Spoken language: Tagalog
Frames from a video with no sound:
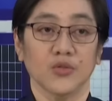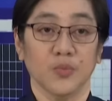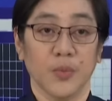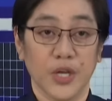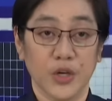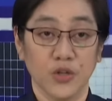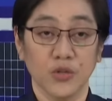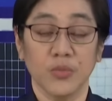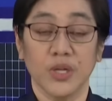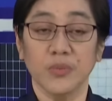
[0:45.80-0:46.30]
Kung
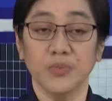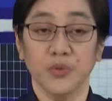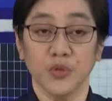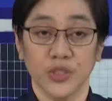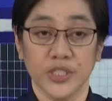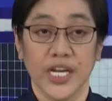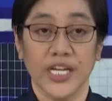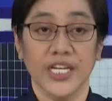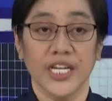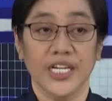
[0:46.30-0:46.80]
meron man
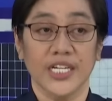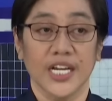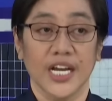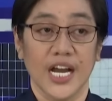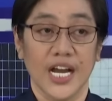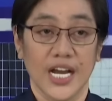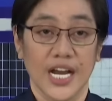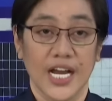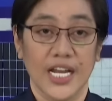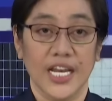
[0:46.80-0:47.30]
po sanang
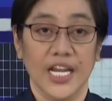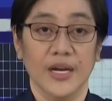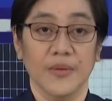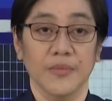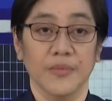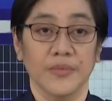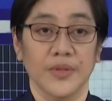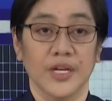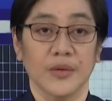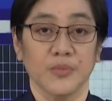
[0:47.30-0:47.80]

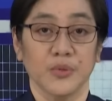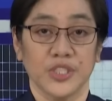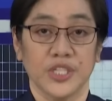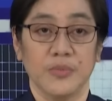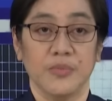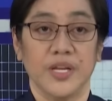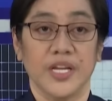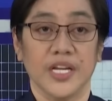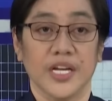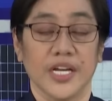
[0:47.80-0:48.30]
nakakaalam ng
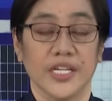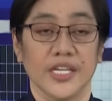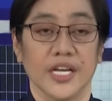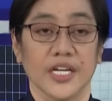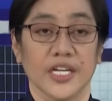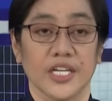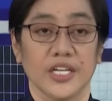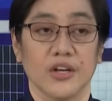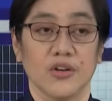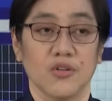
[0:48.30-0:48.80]
posibleng
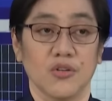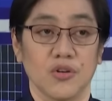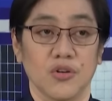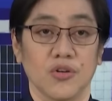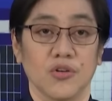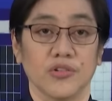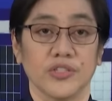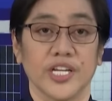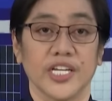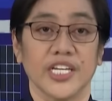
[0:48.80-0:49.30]
kanyang
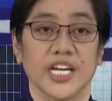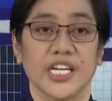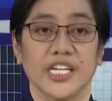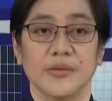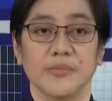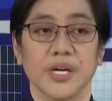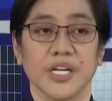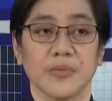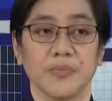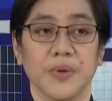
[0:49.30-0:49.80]
kinakokoonan
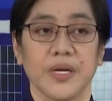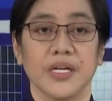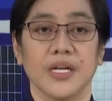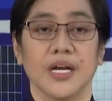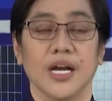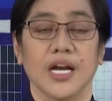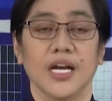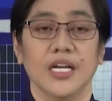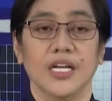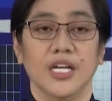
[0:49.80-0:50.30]
ay
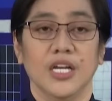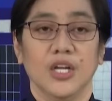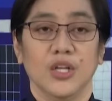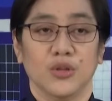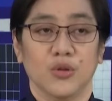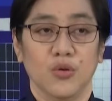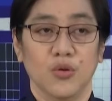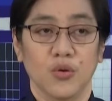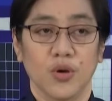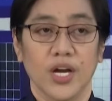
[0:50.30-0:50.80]

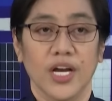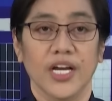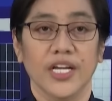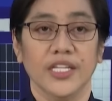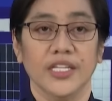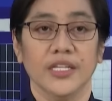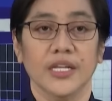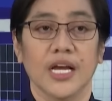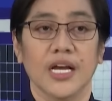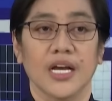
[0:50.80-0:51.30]

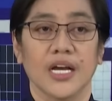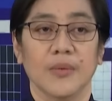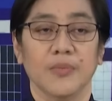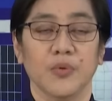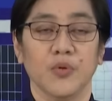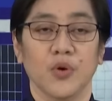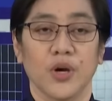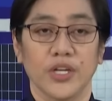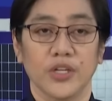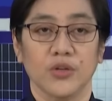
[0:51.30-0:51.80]
makipagtulungan
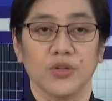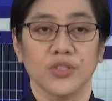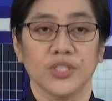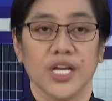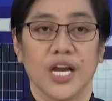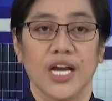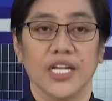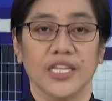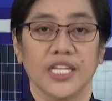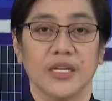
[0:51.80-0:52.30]
na po kayo
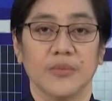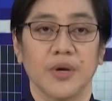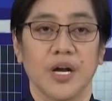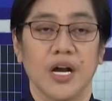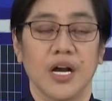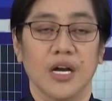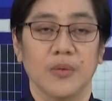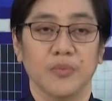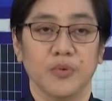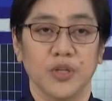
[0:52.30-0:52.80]
sa ating
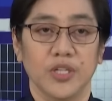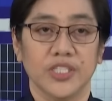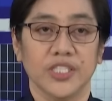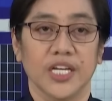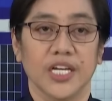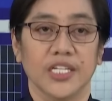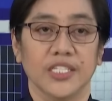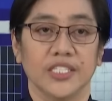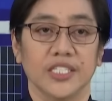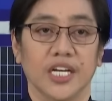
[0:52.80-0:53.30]
mga
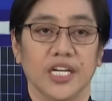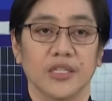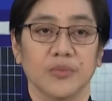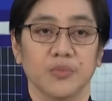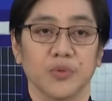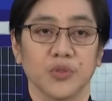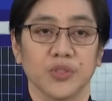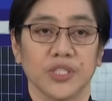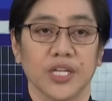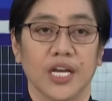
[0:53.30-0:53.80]
kapulisan
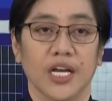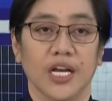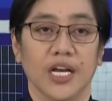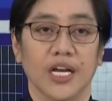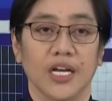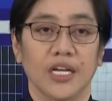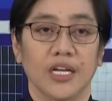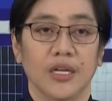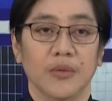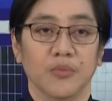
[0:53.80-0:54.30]
dyan po
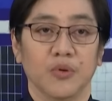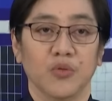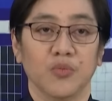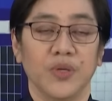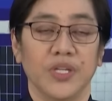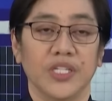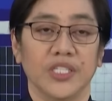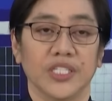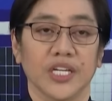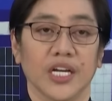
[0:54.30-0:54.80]
sa
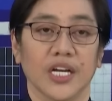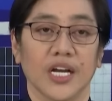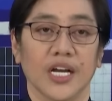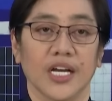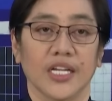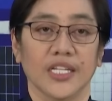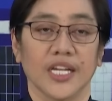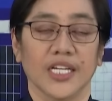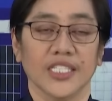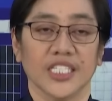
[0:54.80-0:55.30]
probinsya
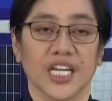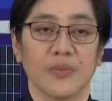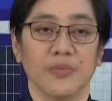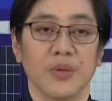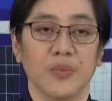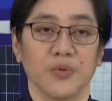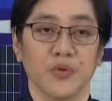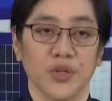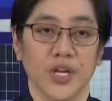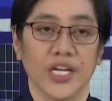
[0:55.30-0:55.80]
nga
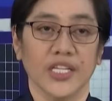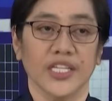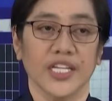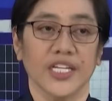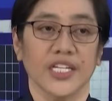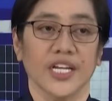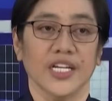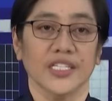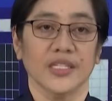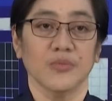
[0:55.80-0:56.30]
nasabi po
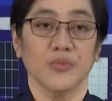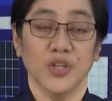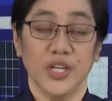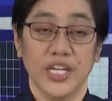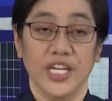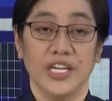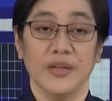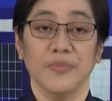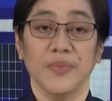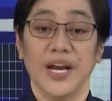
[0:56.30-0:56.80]
natin. At
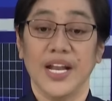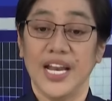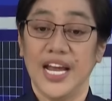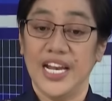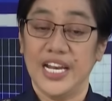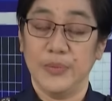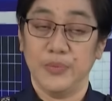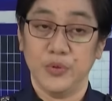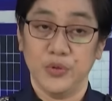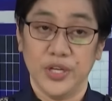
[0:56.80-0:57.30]
muli,
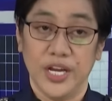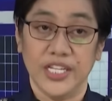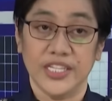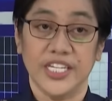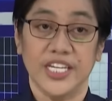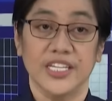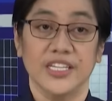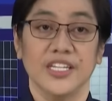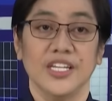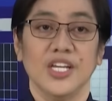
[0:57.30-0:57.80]
paalala po
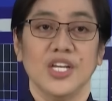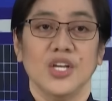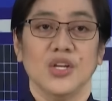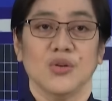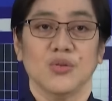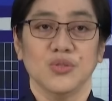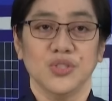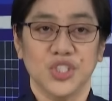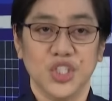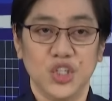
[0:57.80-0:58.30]
natin
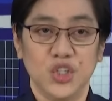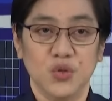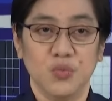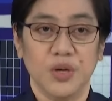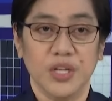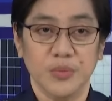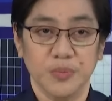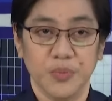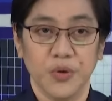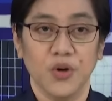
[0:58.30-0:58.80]
kung sino
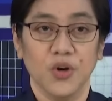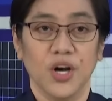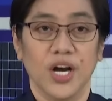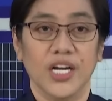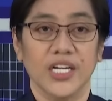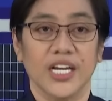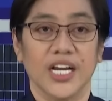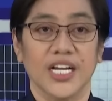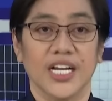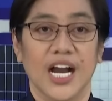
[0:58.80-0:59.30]
man po
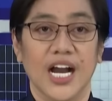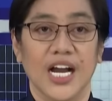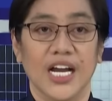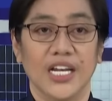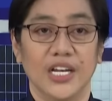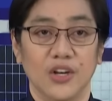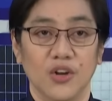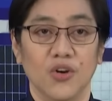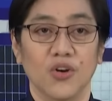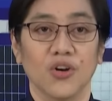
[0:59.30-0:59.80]
ang
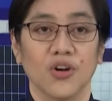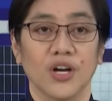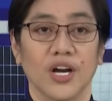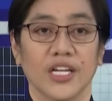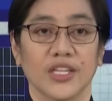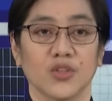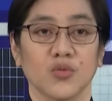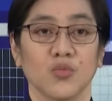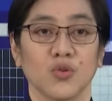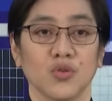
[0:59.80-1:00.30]

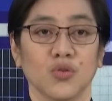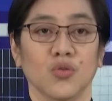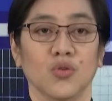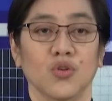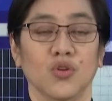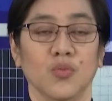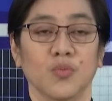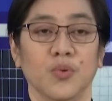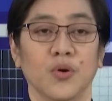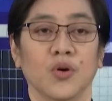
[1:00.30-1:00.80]
nagkakanlong at
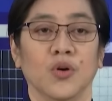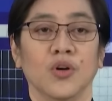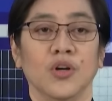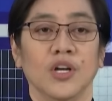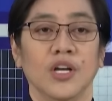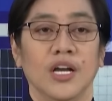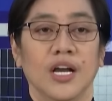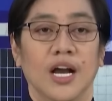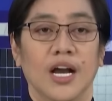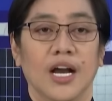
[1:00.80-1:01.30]
tumutulong po